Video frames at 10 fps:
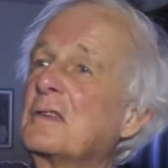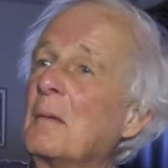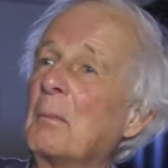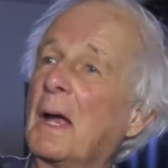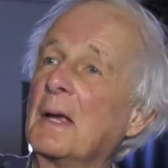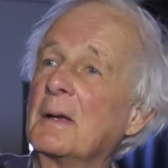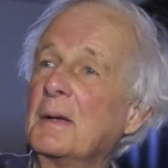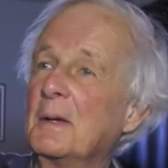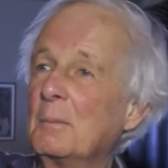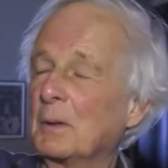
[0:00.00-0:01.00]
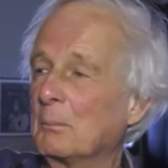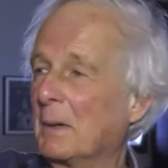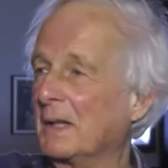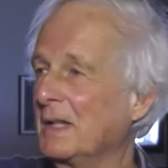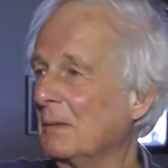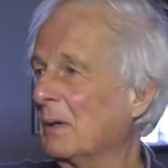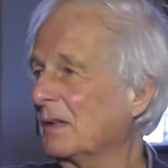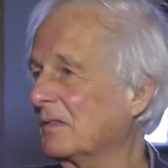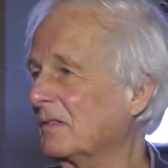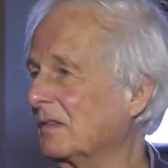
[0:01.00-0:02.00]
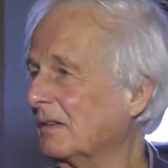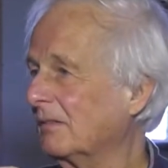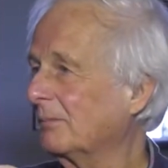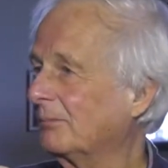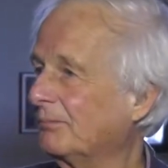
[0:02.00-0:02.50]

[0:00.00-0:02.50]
sapin. Puis à un moment ben, tu dis,